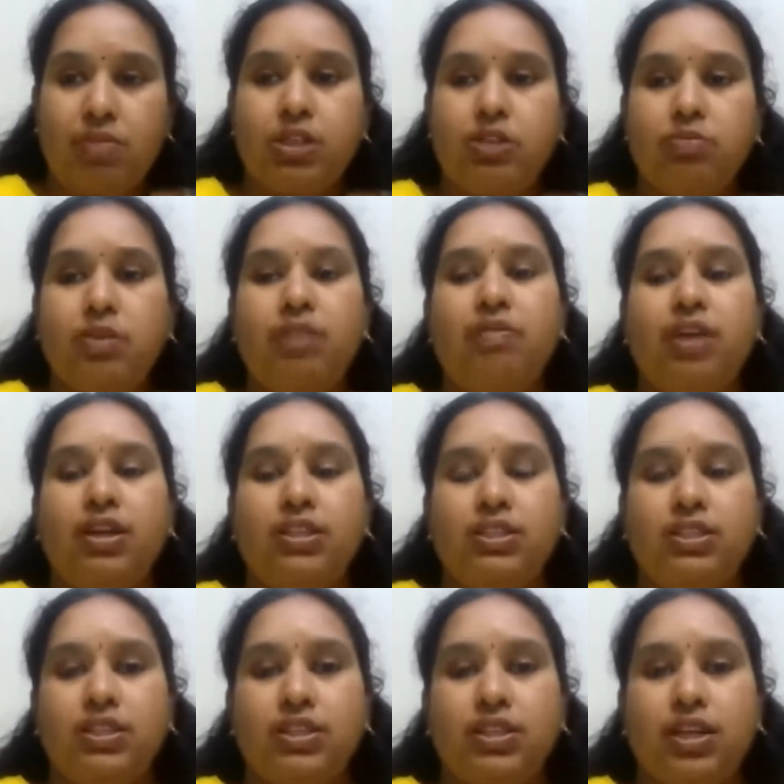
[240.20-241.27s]
மட்டுமே
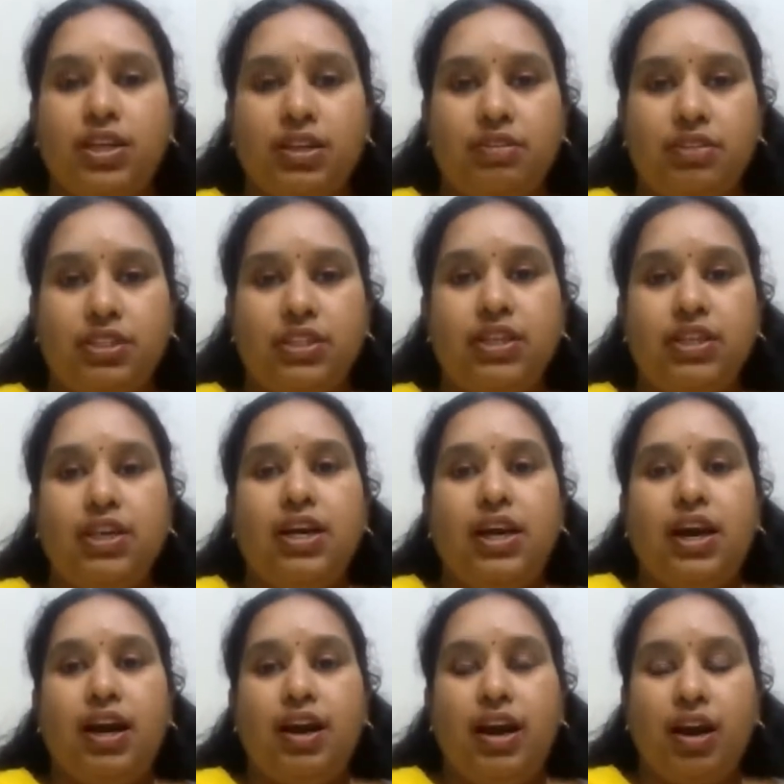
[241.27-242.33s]
வாழ்ந்துட்டு இருக்காரு அவரு
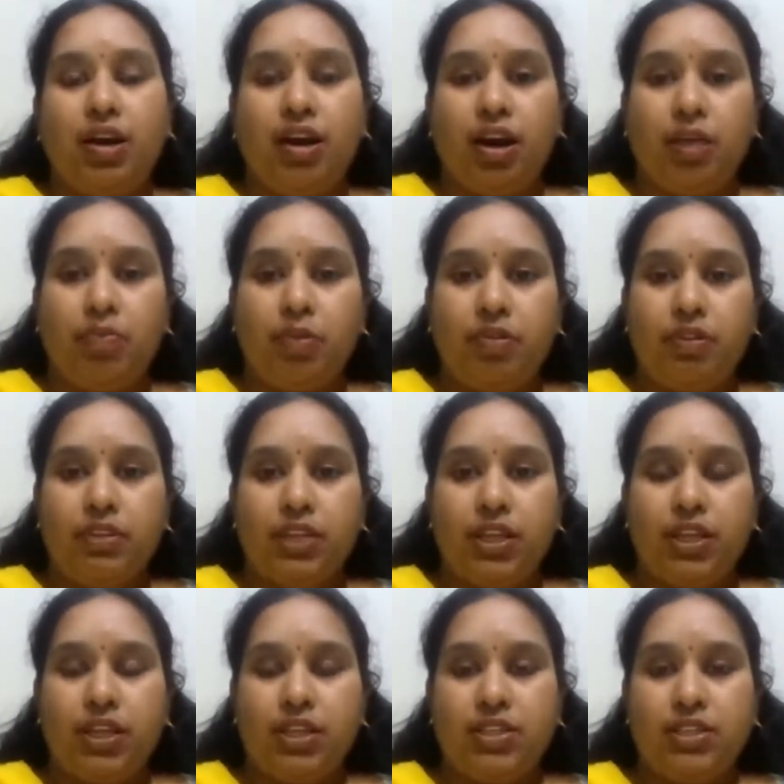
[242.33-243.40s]
ஆஹ் அப்போ வந்து
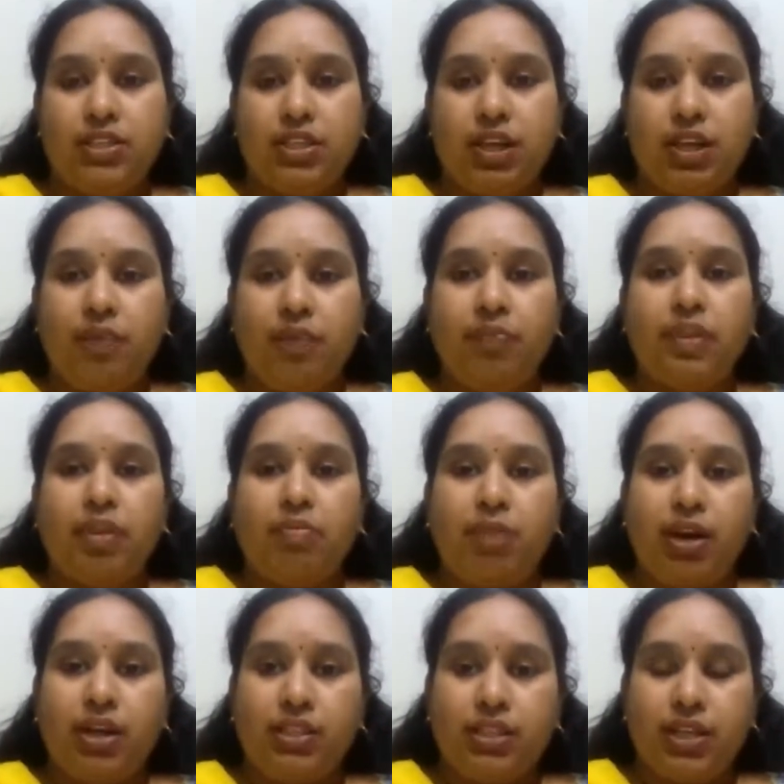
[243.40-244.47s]
என்னாச்சுன்னா
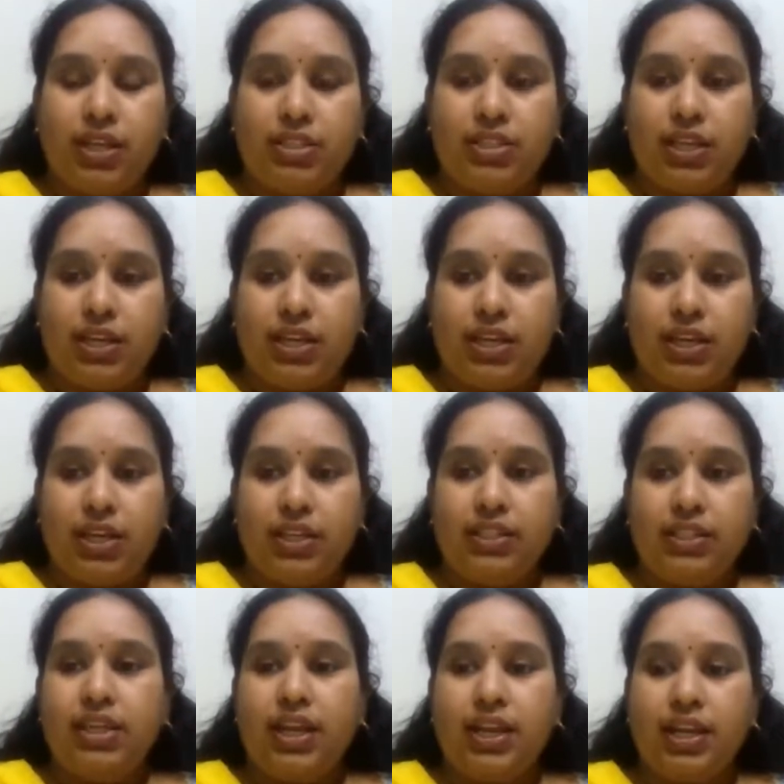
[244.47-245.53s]
பக்கத்து ராஜ்யங்கள்ல இருந்து
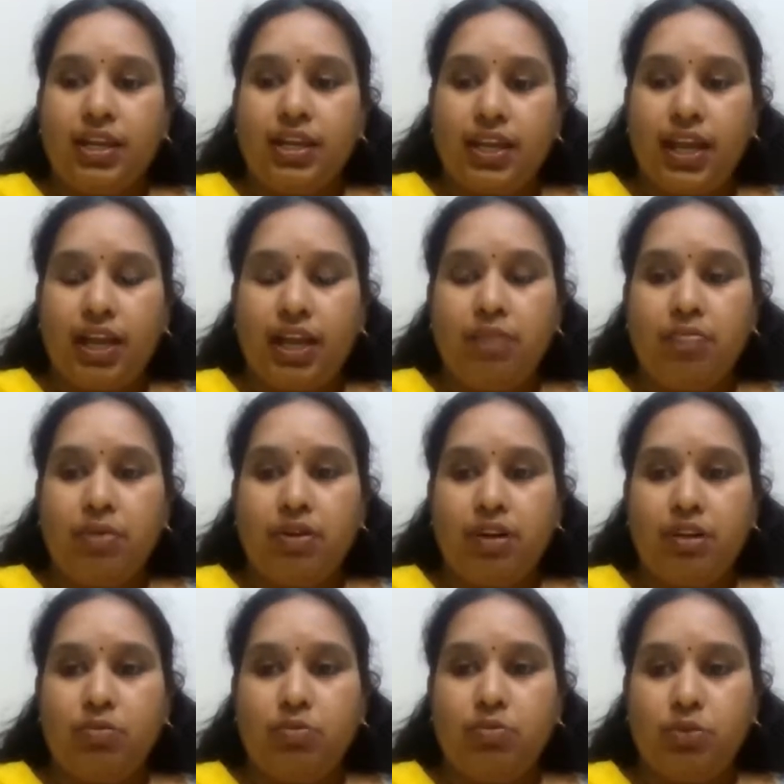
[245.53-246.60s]
எல்லாரும் ஹெல்ப்புக்கு
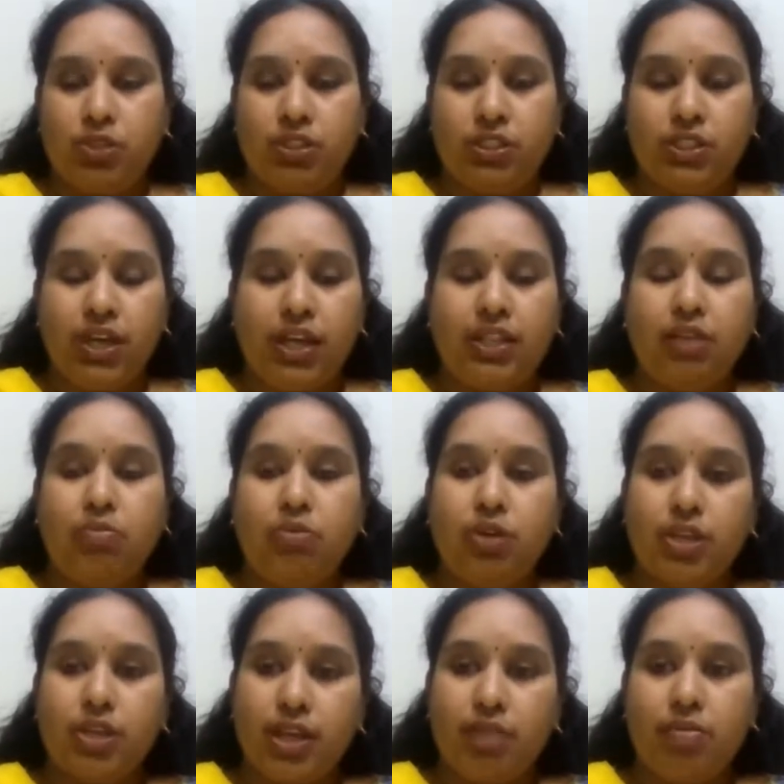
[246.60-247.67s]
வரும் பொழுது அதுல
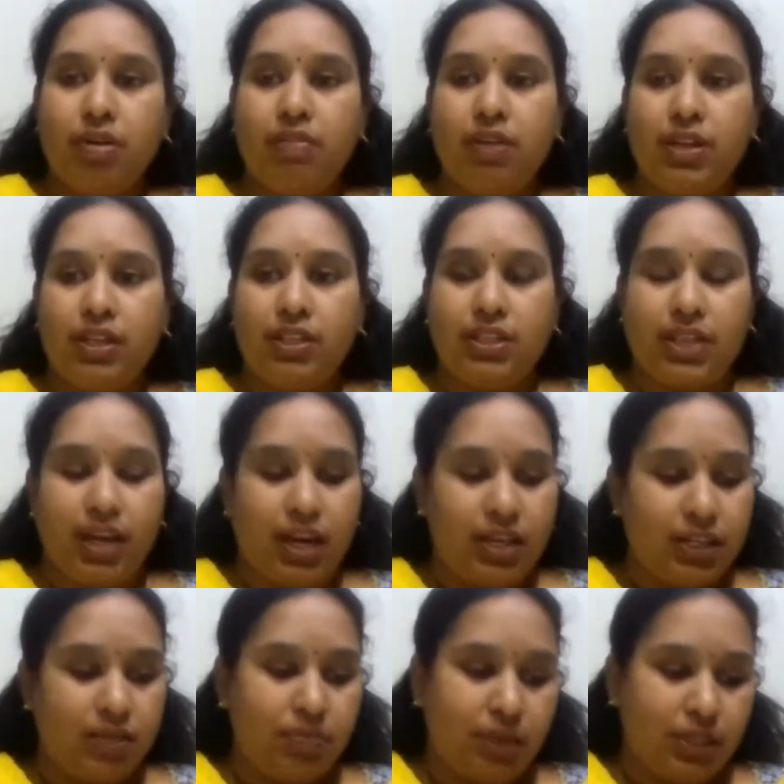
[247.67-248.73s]
முக்கியமா வர்றது
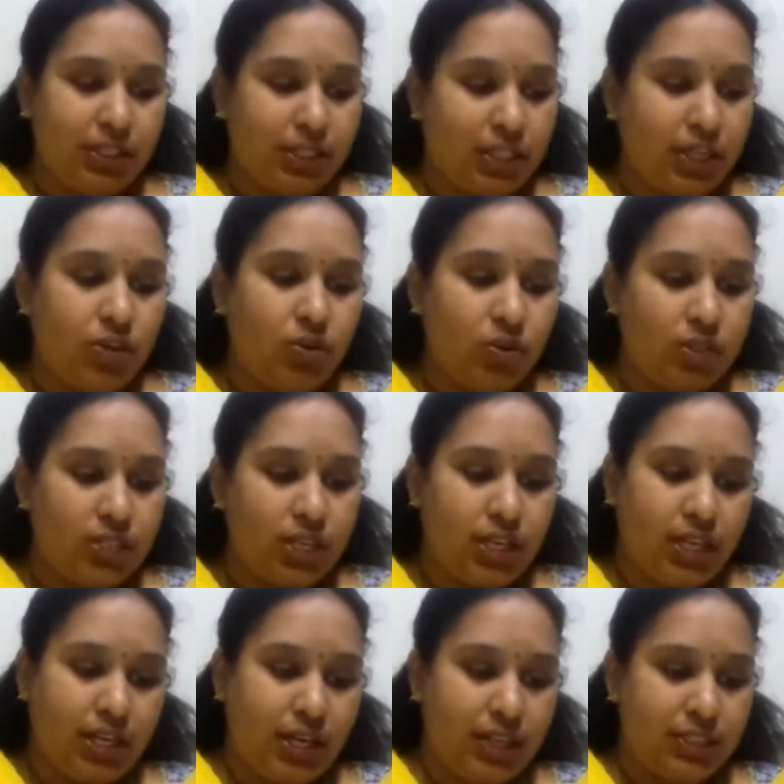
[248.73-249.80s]
யாருன்னு பாத்தீங்கன்னா கோசலை
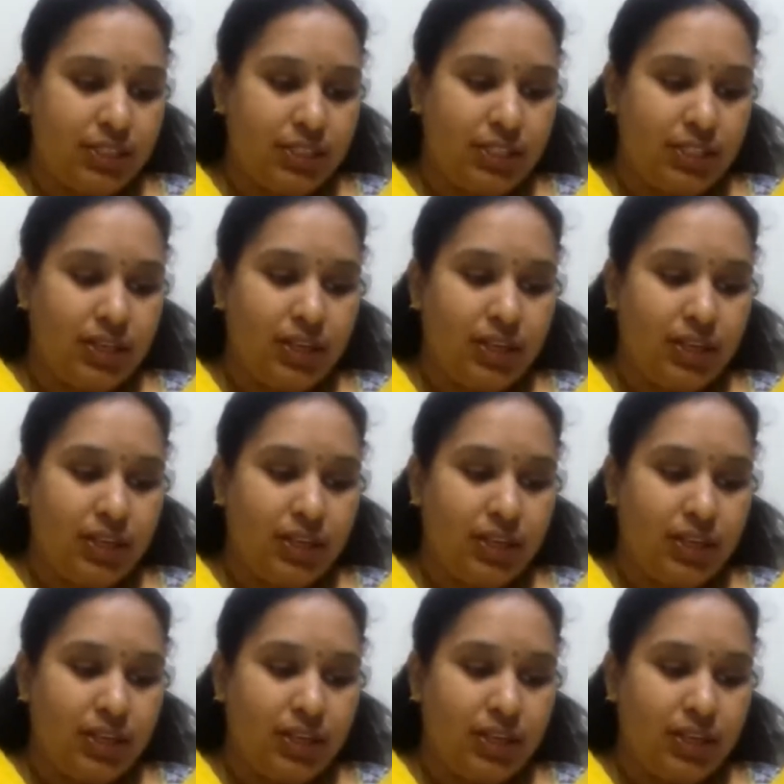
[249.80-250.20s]
ராஜ